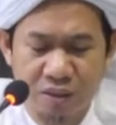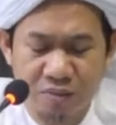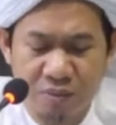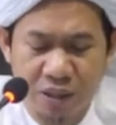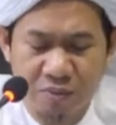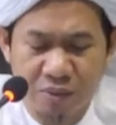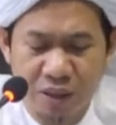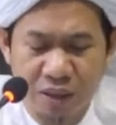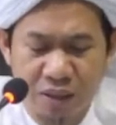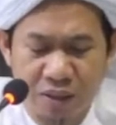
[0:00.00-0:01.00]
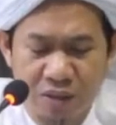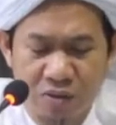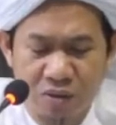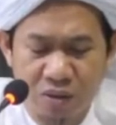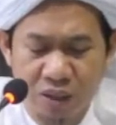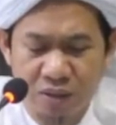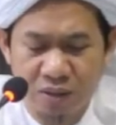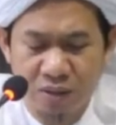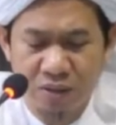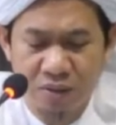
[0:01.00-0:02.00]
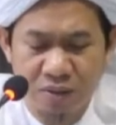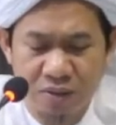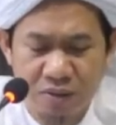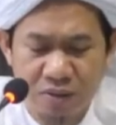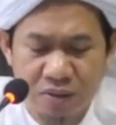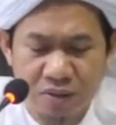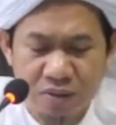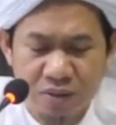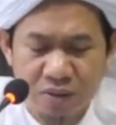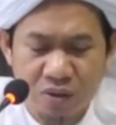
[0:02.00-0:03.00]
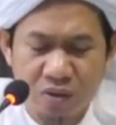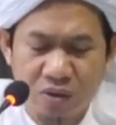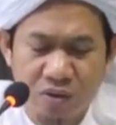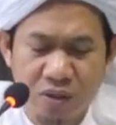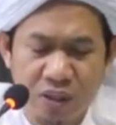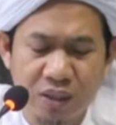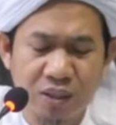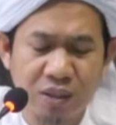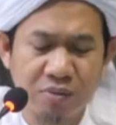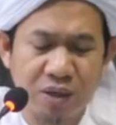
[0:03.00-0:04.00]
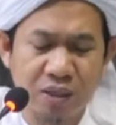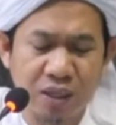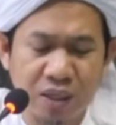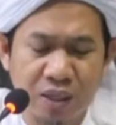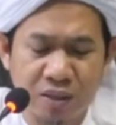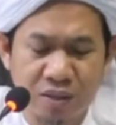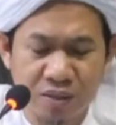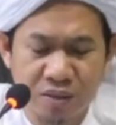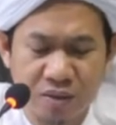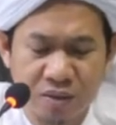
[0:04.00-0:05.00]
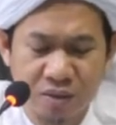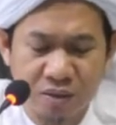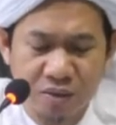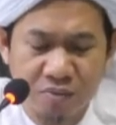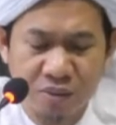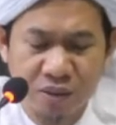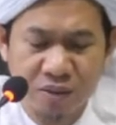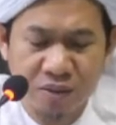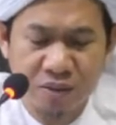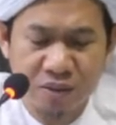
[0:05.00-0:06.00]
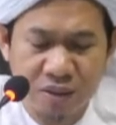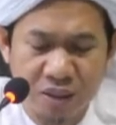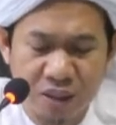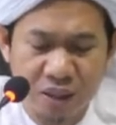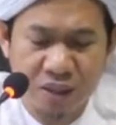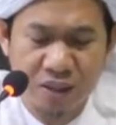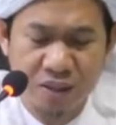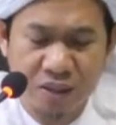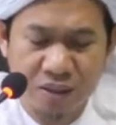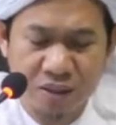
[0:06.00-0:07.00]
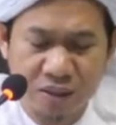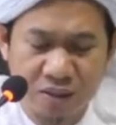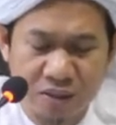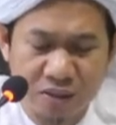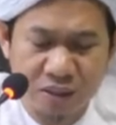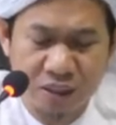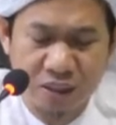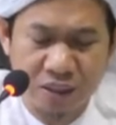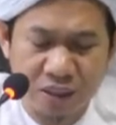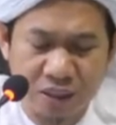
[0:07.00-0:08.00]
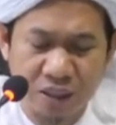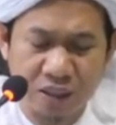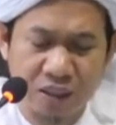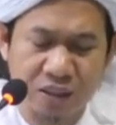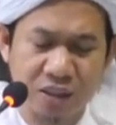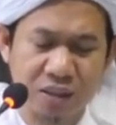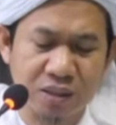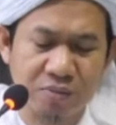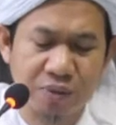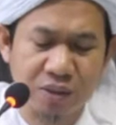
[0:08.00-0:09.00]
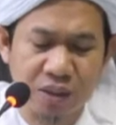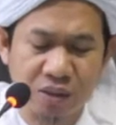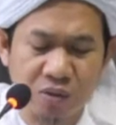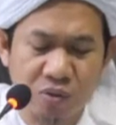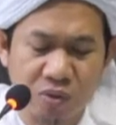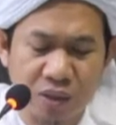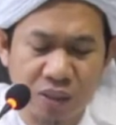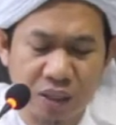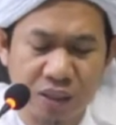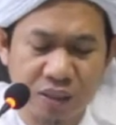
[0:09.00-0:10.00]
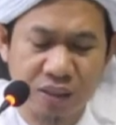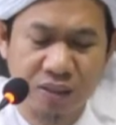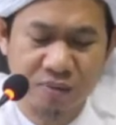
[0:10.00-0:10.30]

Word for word: bagaimana ia sholat Kola ia mengatakan misla sekhina hada seperti guru kita ini.